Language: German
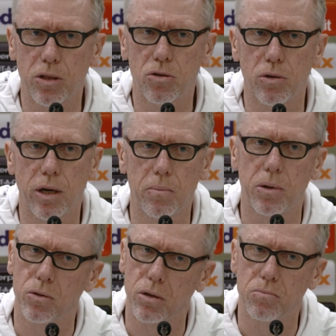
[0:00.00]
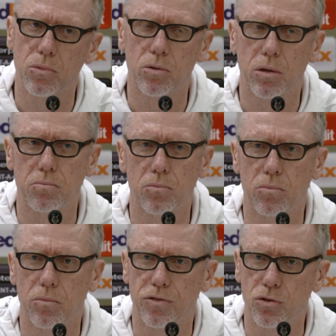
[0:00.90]
mitzunehmen oder, oder
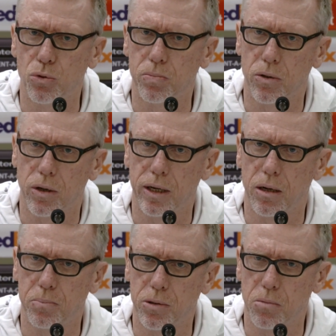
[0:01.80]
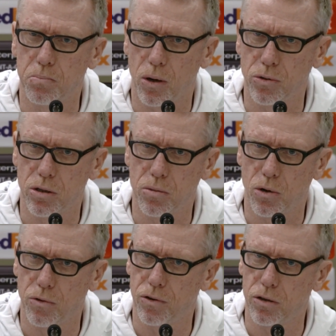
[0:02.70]
versucht man da eher ein bisschen Pause zu
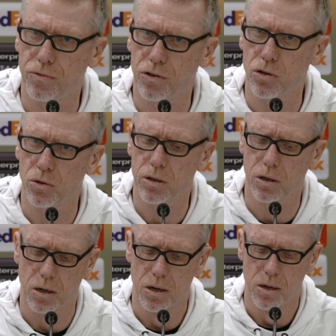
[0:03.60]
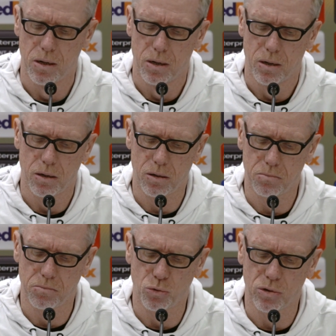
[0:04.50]
machen vor, vor Sonntag.
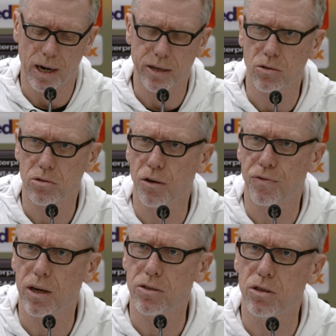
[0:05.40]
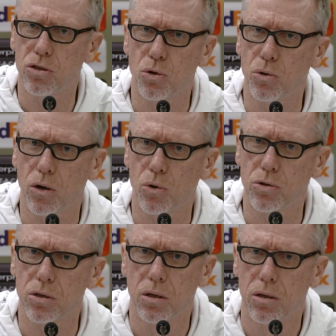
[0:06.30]
Ähm, unser Leistungsgefälle ist nicht so
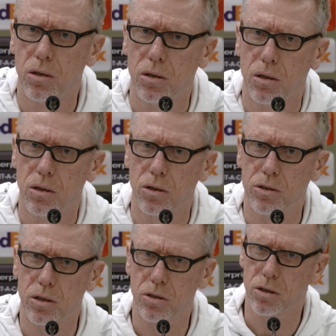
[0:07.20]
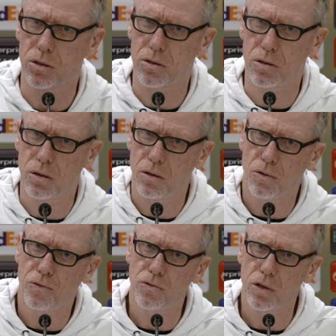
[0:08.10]
groß, als dass das äh,
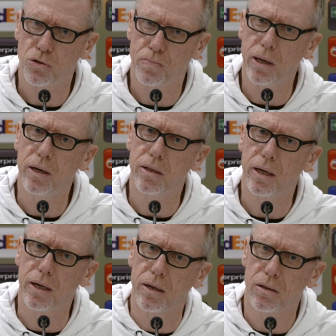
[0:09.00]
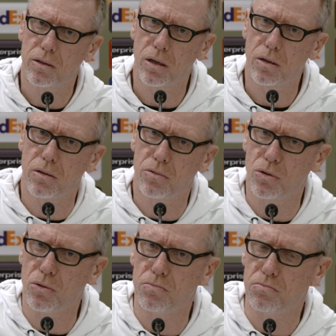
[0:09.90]
auf unsere Spielidee dann
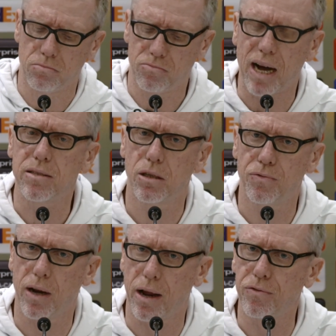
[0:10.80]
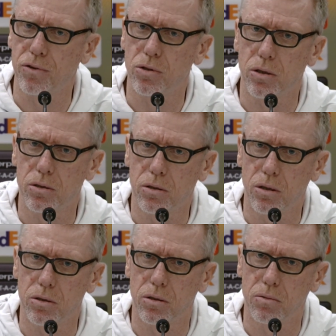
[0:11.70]
so wahnsinnig viel Einfluss hat.
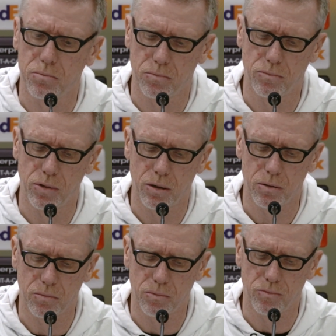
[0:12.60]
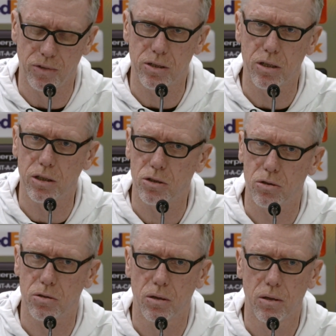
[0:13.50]
Also wir werden sicher
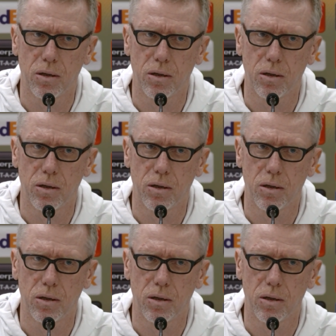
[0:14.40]
nichts